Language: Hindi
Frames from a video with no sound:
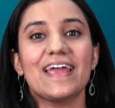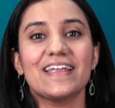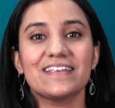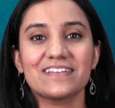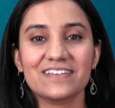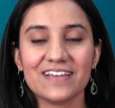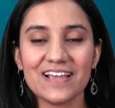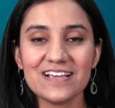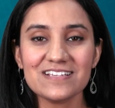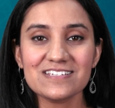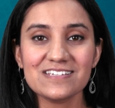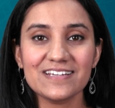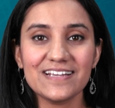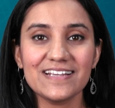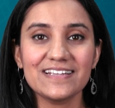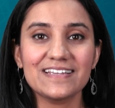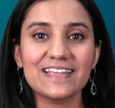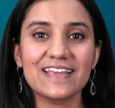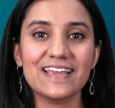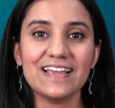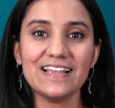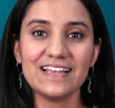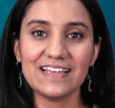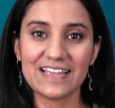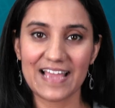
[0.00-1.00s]
इंटरेस्ट रेट
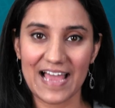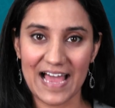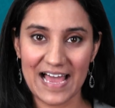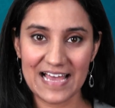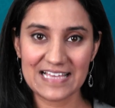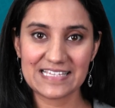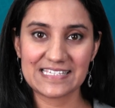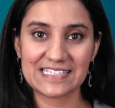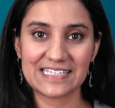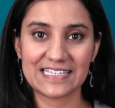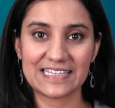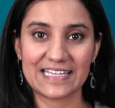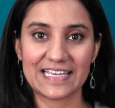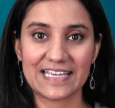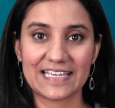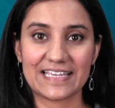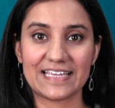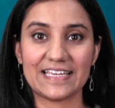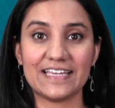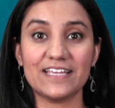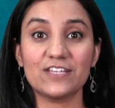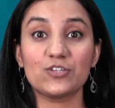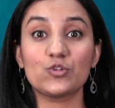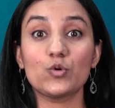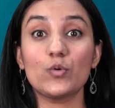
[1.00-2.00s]
के लिहाज से
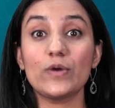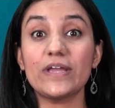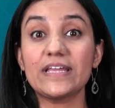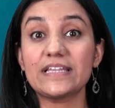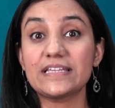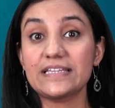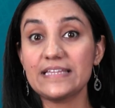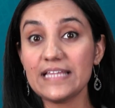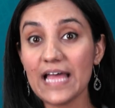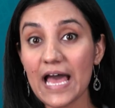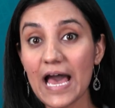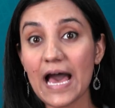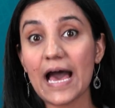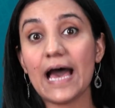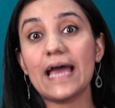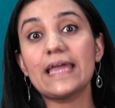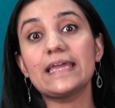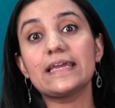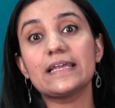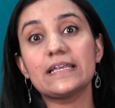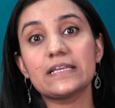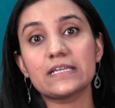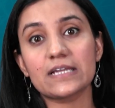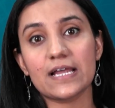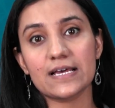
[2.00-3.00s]
देखें तो इतना हाई
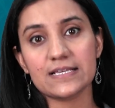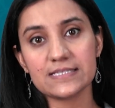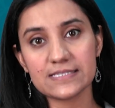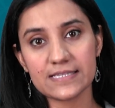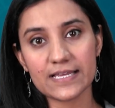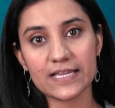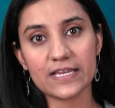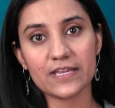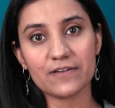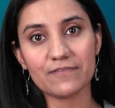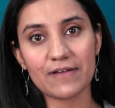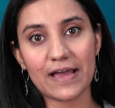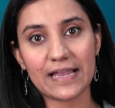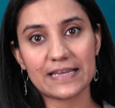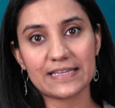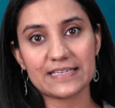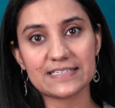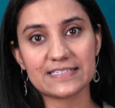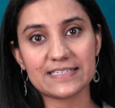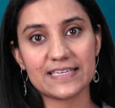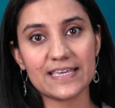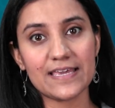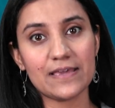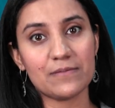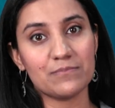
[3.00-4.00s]
इंटरेस्ट देने वाली
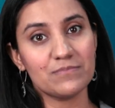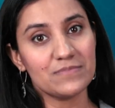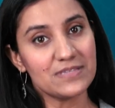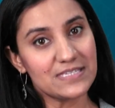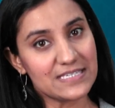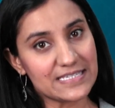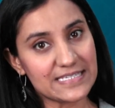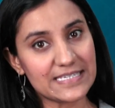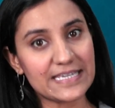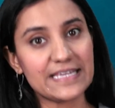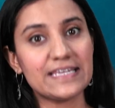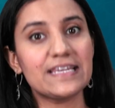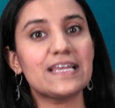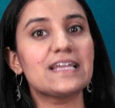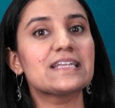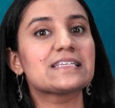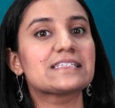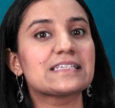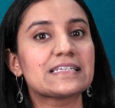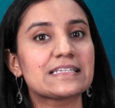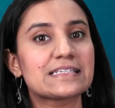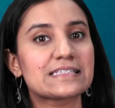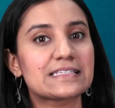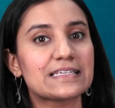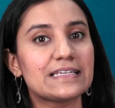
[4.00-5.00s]
स्कीम सीनियर
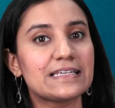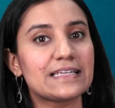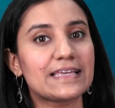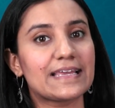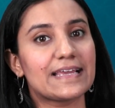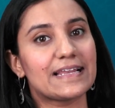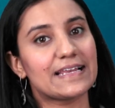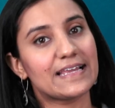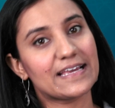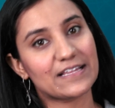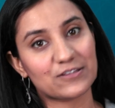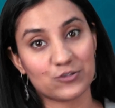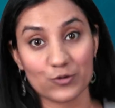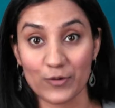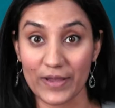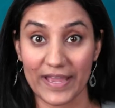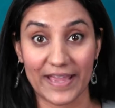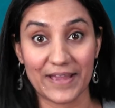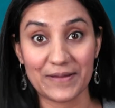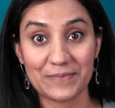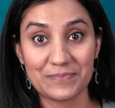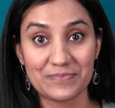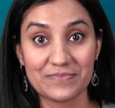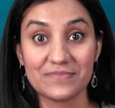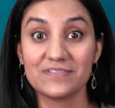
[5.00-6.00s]
सिटीजन के लिए तो
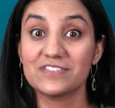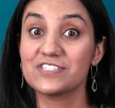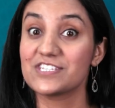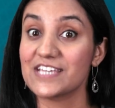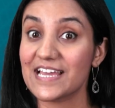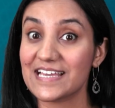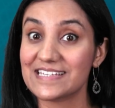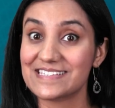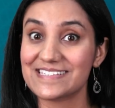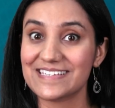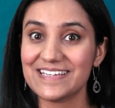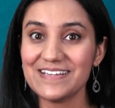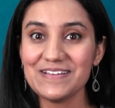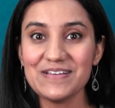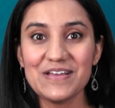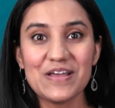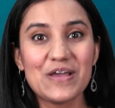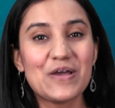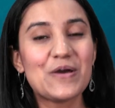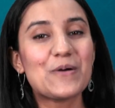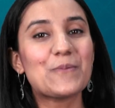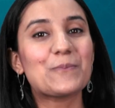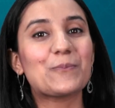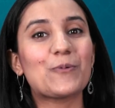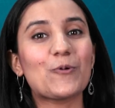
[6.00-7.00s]
है जैसे
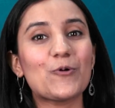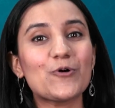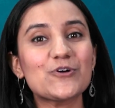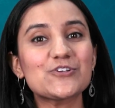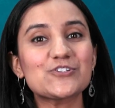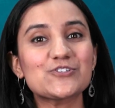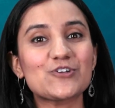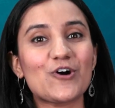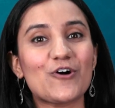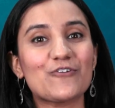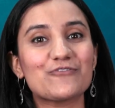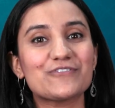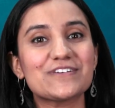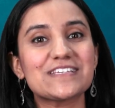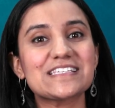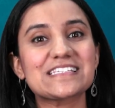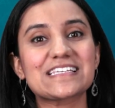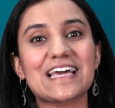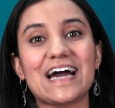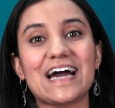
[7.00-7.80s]
पोस्ट ऑफिस